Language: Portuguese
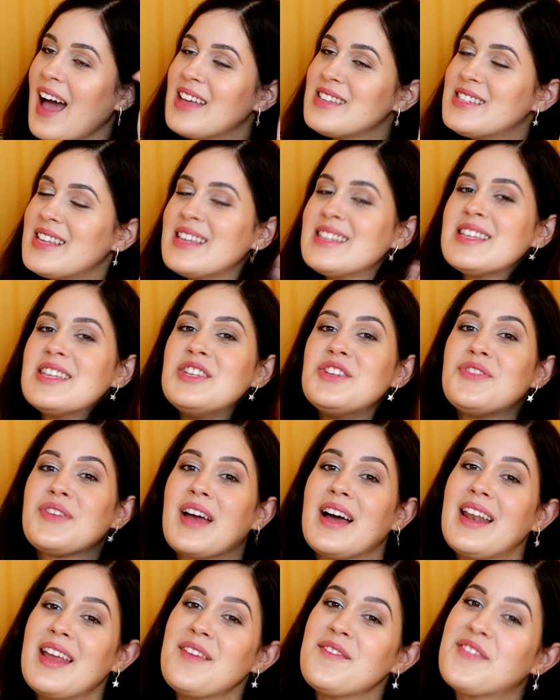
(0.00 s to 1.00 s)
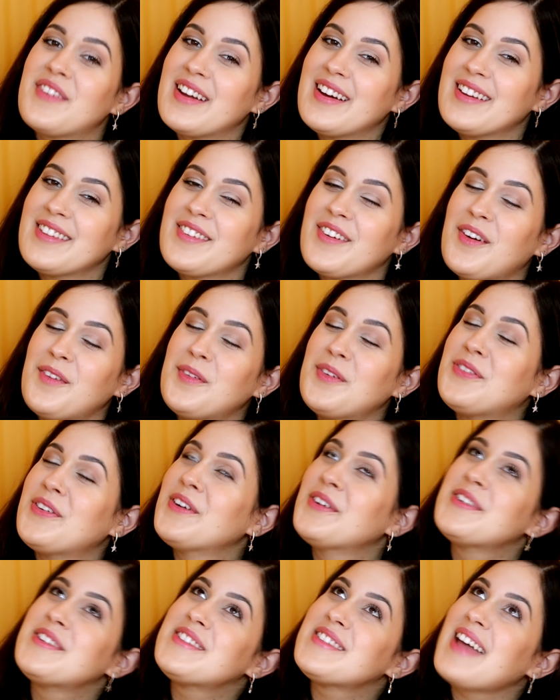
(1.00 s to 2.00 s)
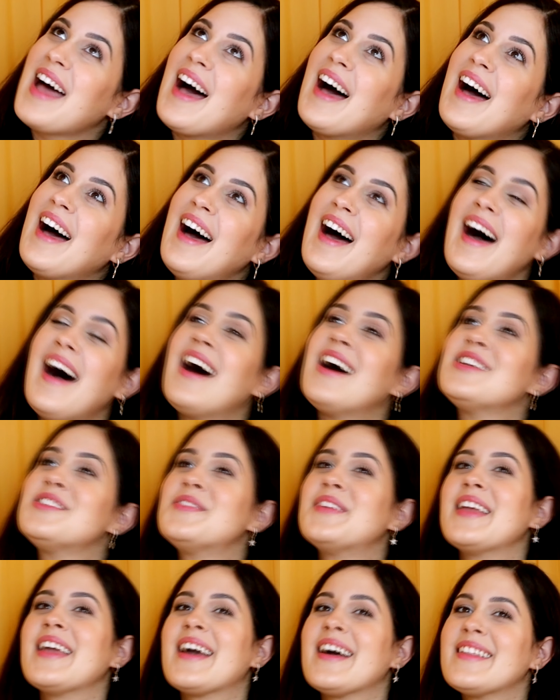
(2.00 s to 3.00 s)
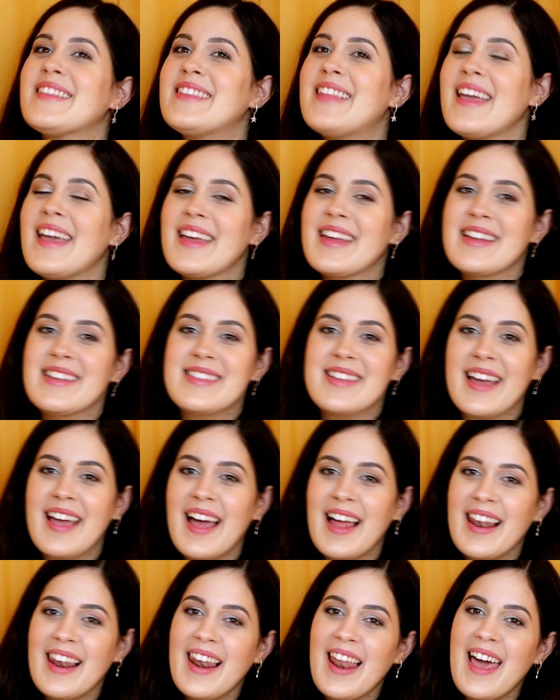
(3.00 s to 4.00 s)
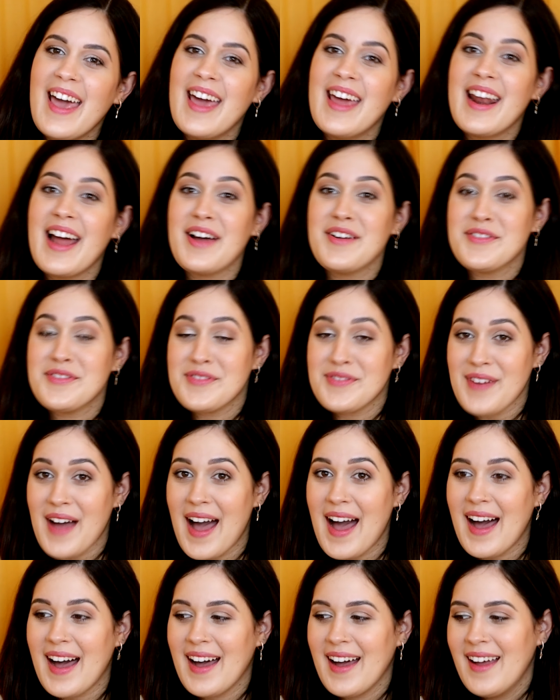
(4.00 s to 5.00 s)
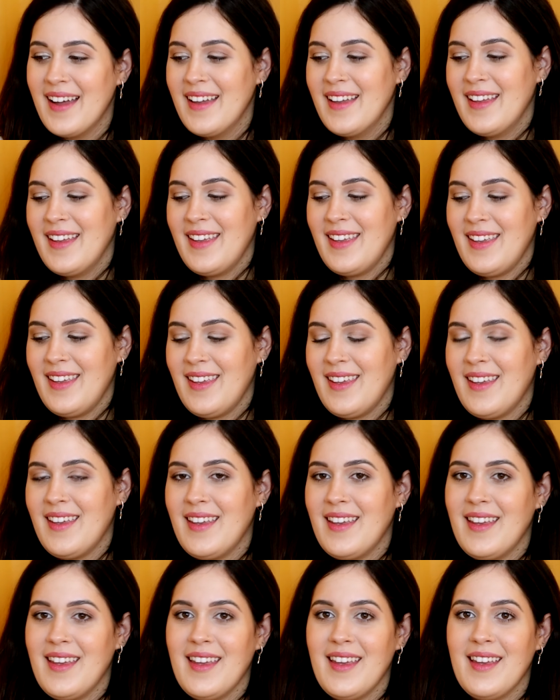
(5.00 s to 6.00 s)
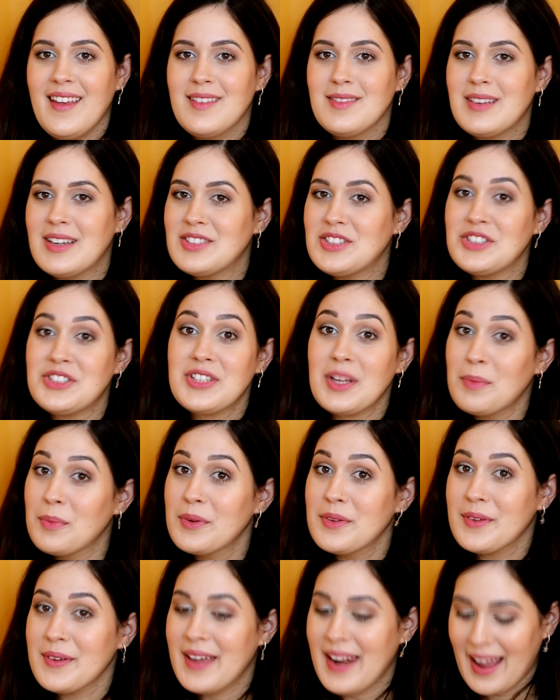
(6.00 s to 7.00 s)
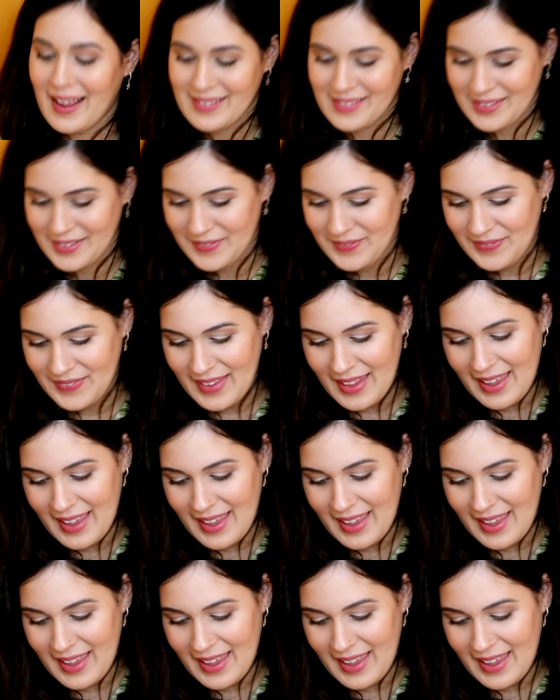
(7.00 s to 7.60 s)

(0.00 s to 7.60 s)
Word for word: Às vezes a gente fica lembrando como foi o chá, as brincadeiras, a galera, a farra. E a gente tá muito grato.